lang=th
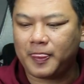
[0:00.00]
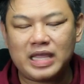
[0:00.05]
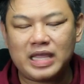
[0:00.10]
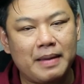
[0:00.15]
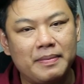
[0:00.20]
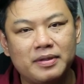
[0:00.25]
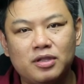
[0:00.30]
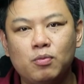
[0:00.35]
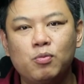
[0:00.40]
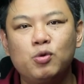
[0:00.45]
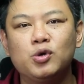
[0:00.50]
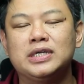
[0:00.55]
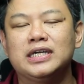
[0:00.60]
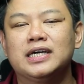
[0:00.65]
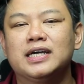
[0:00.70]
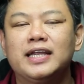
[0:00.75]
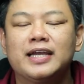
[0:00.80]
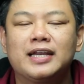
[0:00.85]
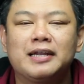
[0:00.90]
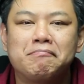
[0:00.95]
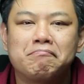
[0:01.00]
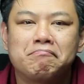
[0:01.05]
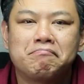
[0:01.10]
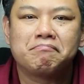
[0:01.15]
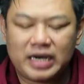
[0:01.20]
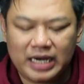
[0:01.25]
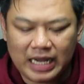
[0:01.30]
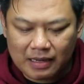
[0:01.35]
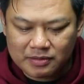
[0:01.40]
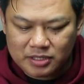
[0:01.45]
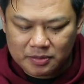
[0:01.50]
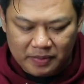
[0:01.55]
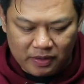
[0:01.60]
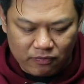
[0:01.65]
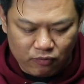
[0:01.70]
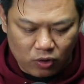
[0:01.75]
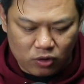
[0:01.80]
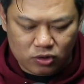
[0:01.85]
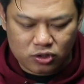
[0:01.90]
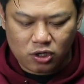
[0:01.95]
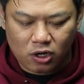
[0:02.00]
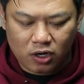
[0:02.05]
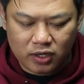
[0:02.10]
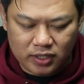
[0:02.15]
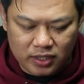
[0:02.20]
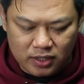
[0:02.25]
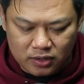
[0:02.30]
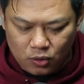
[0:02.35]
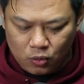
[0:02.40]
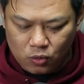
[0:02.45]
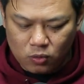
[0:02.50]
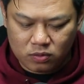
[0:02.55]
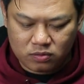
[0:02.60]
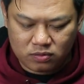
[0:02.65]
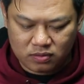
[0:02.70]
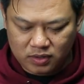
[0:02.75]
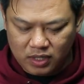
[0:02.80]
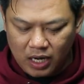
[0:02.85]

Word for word: แทบไม่ต้องพูดถึงเลยครับมันแทบจะเป็นวงจรที่ถูก